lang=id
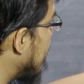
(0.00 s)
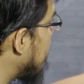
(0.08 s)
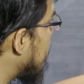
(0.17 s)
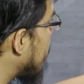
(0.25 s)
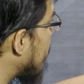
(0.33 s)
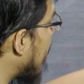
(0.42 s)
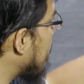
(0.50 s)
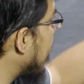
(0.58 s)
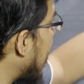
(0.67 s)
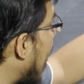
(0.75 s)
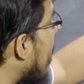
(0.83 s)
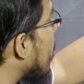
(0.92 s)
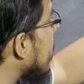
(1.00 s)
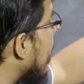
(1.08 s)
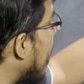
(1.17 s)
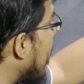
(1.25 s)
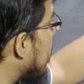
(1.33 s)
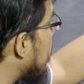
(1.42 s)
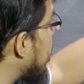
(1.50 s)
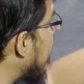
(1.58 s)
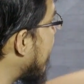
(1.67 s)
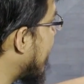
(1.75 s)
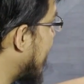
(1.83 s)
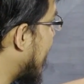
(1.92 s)
himpunan memiliki anggota
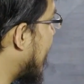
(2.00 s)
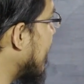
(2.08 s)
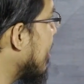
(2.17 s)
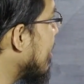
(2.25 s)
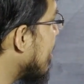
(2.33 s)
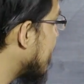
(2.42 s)
P, ya kan?